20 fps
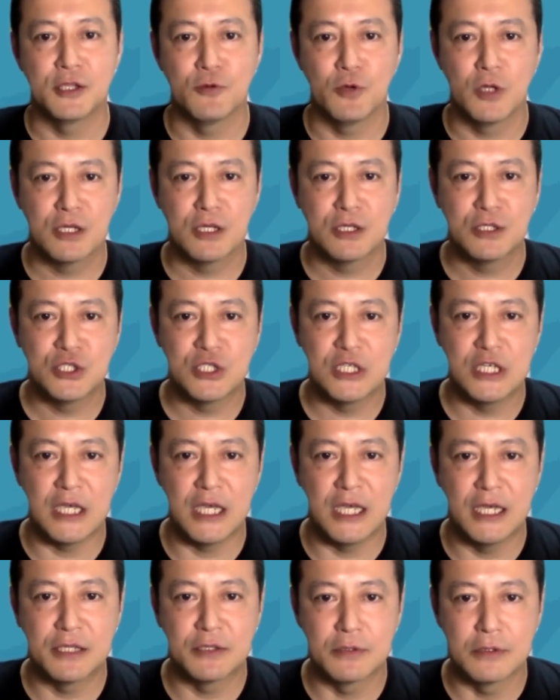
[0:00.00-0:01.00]
えーと、
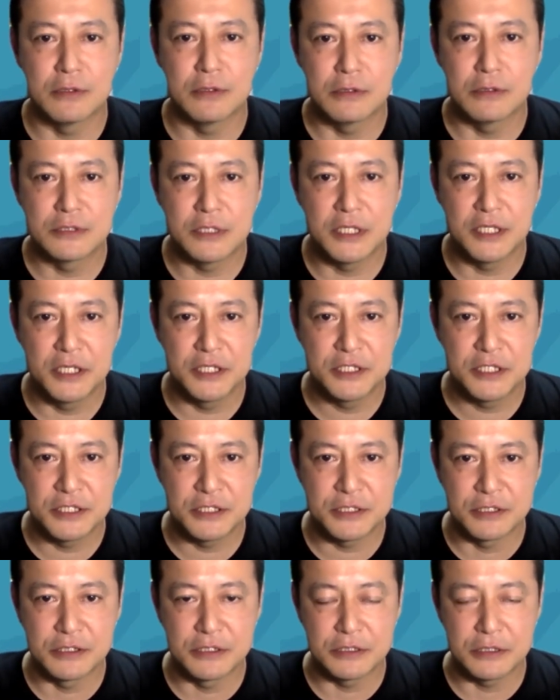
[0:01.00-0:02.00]
私、えーと、
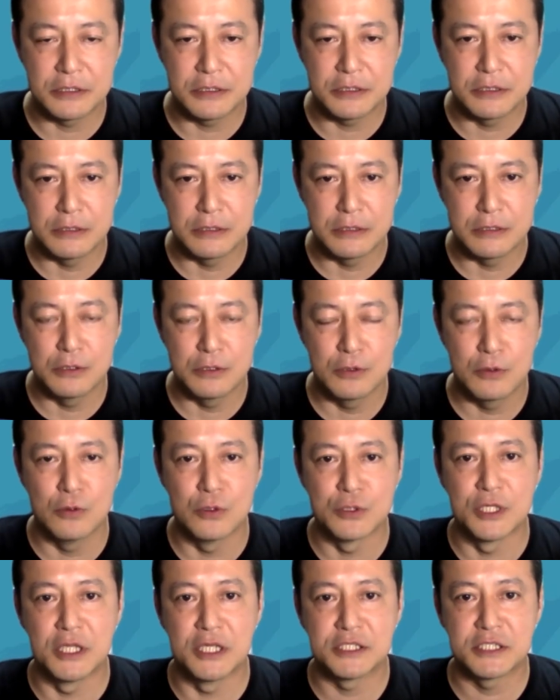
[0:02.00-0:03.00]
ジェネシスの
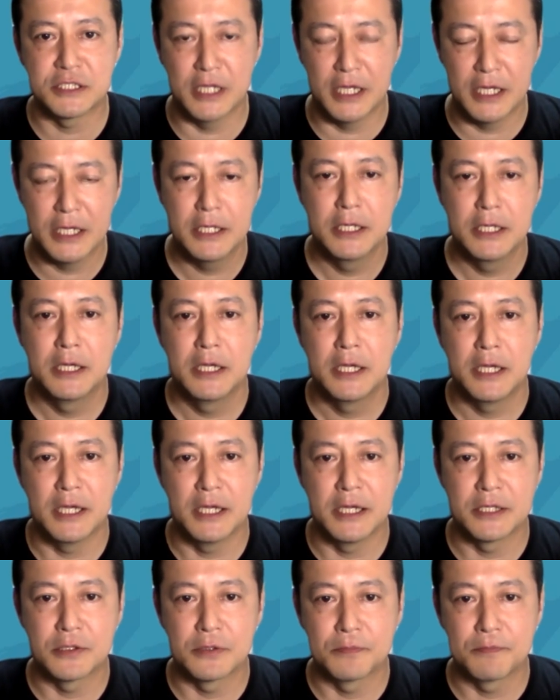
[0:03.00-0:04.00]
方でですね、
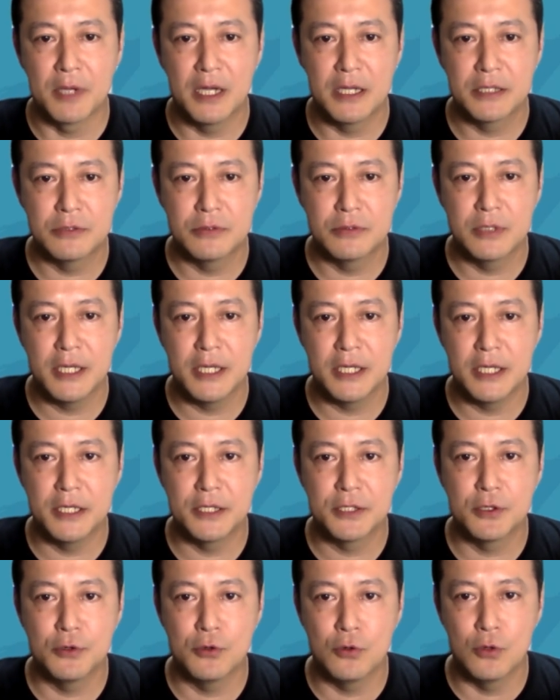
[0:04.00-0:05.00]
えーと、パートナー
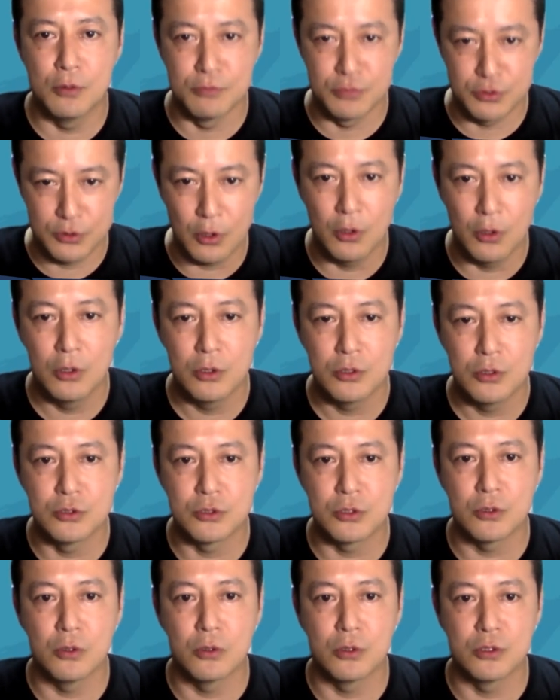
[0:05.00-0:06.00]
営業本部と
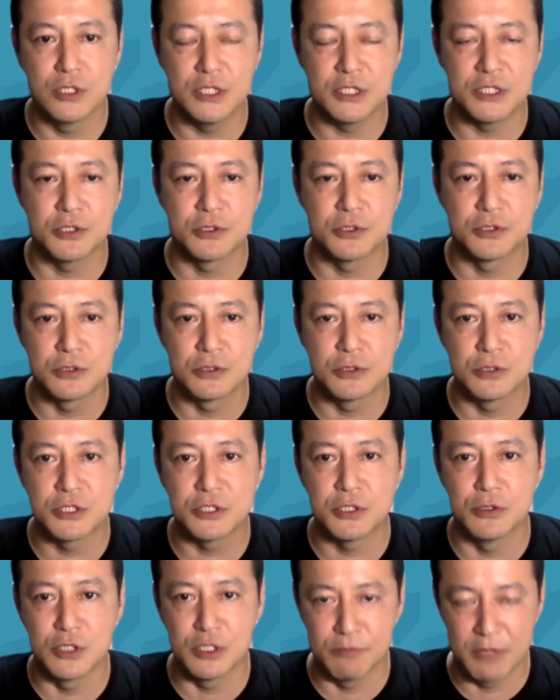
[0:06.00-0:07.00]
いうところに所属
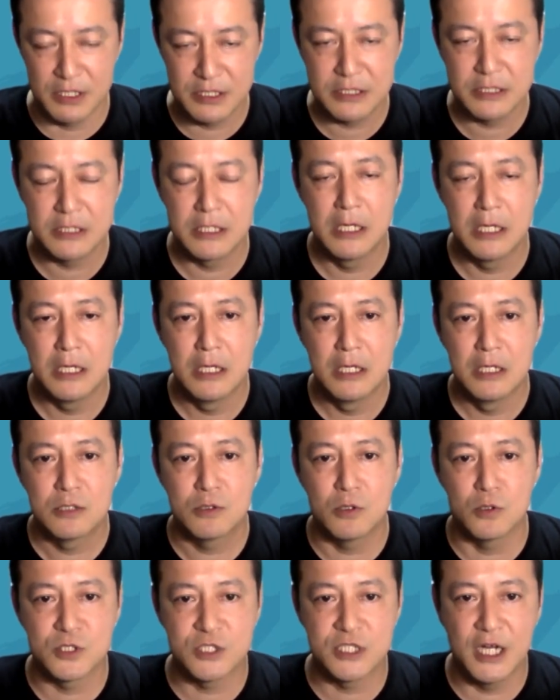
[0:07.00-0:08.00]
しております。
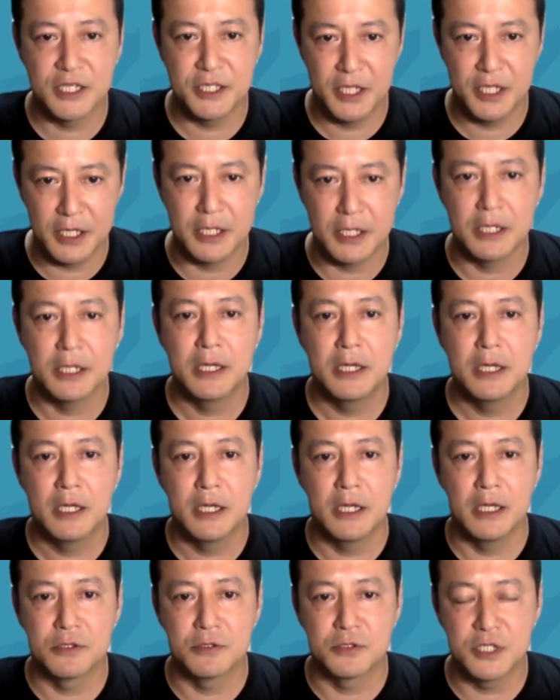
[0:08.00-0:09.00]
こちらで、
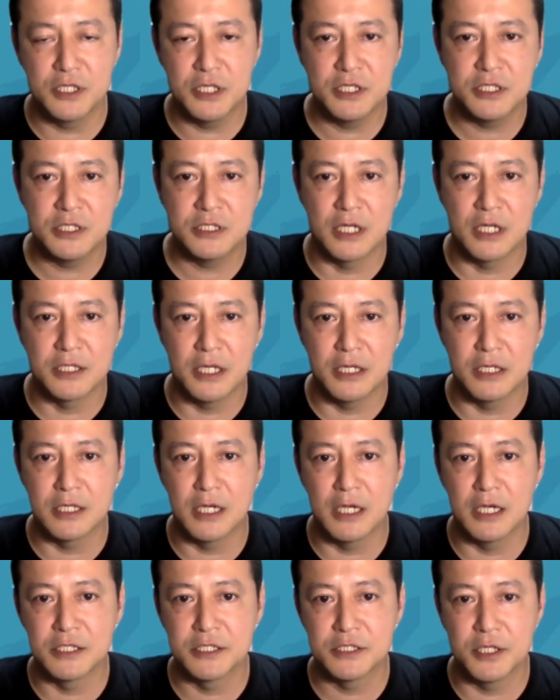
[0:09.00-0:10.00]
えーと、ジェネシスが
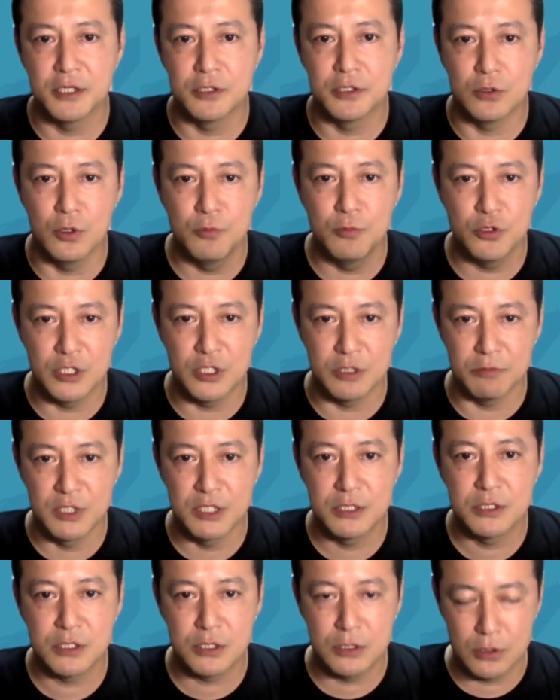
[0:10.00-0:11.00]
展開している主に
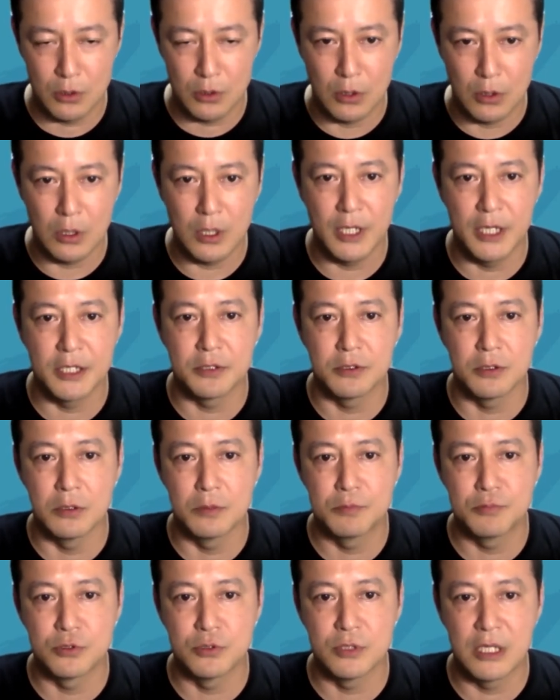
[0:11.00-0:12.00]
みっつの、えー
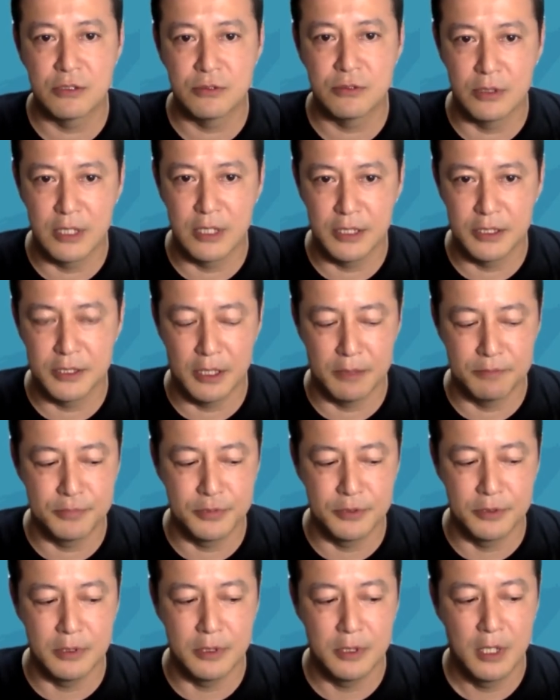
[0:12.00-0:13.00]
と、
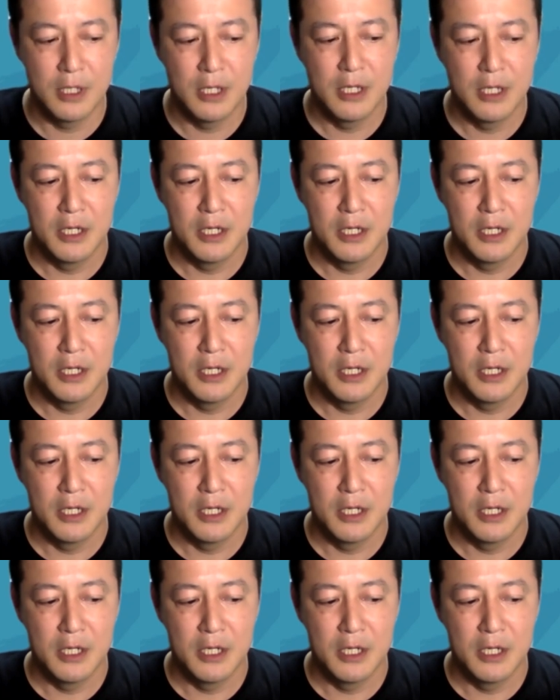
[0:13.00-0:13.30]
プロダクトラインナップ、